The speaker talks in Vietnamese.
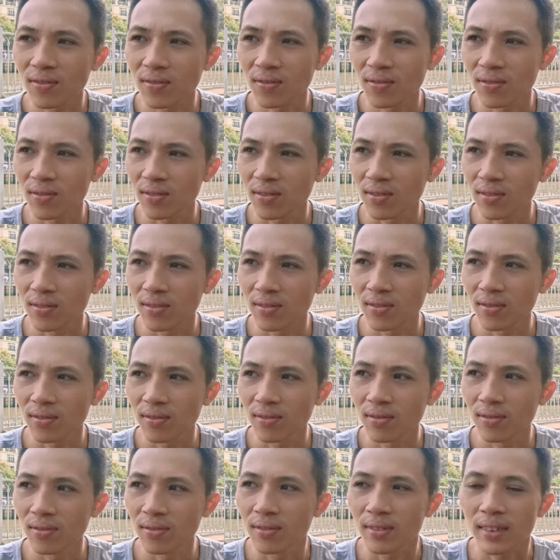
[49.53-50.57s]
à, một cái bút
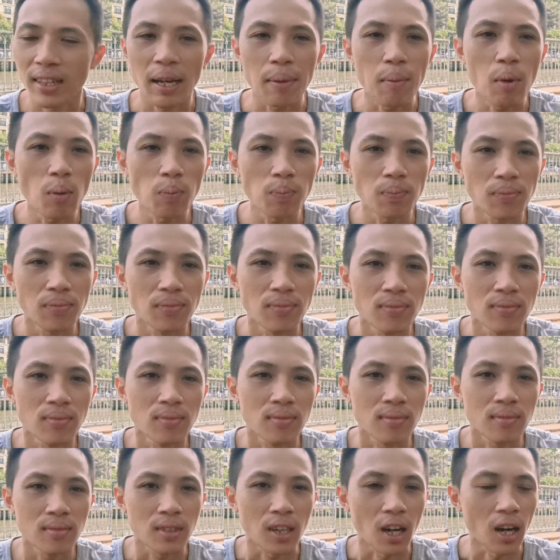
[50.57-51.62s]
cái bút
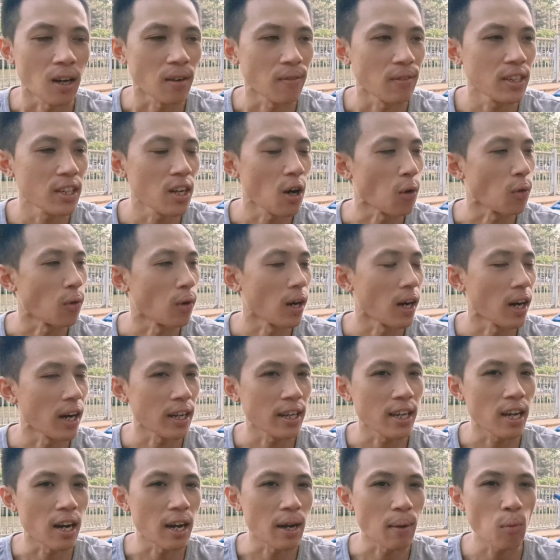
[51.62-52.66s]
rồi ví dụ à,
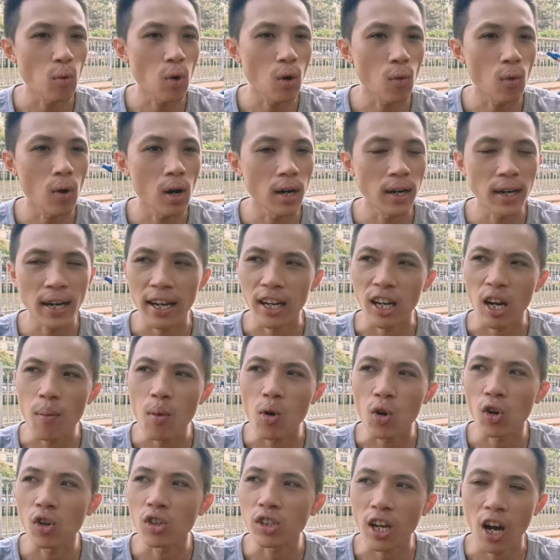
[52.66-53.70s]
giờ em quơ quơ này có
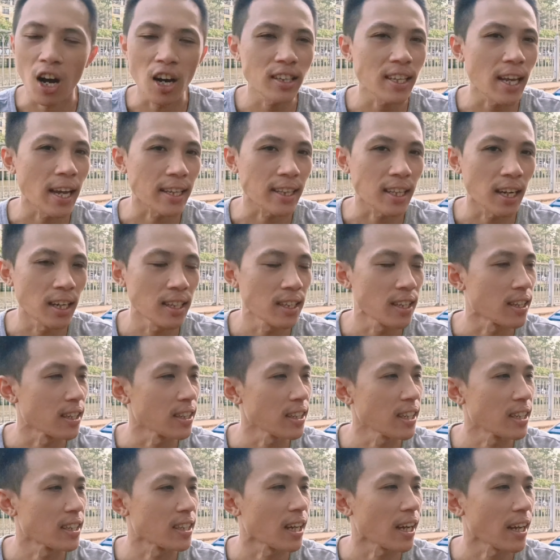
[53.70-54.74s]
một con chó chạy tới thì nó
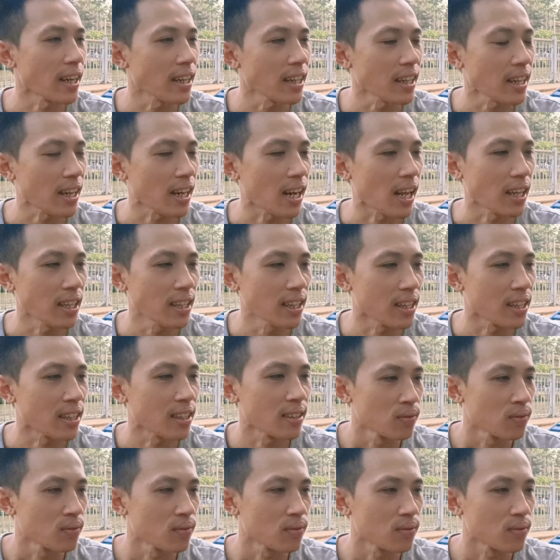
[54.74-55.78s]
nhìn thấy cái này là cái gì
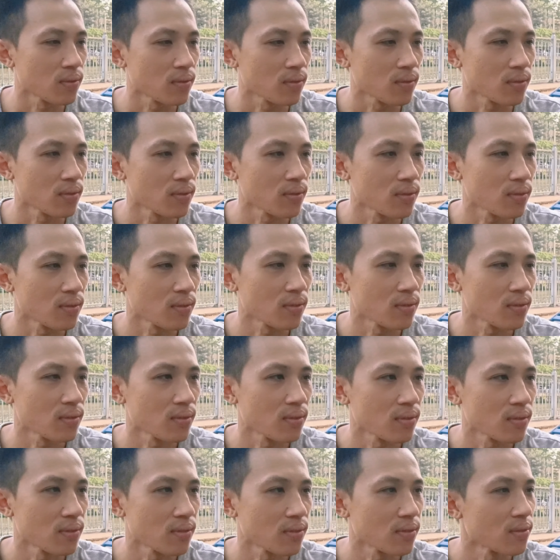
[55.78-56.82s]
con chó nhìn thấy cái
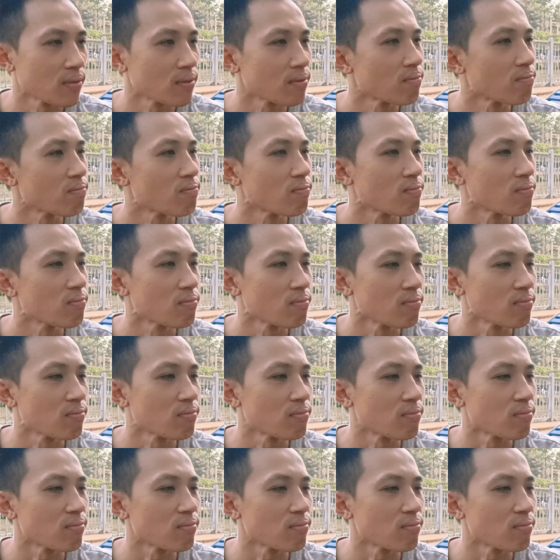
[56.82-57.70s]
đồ mà nó muốn dịch thôi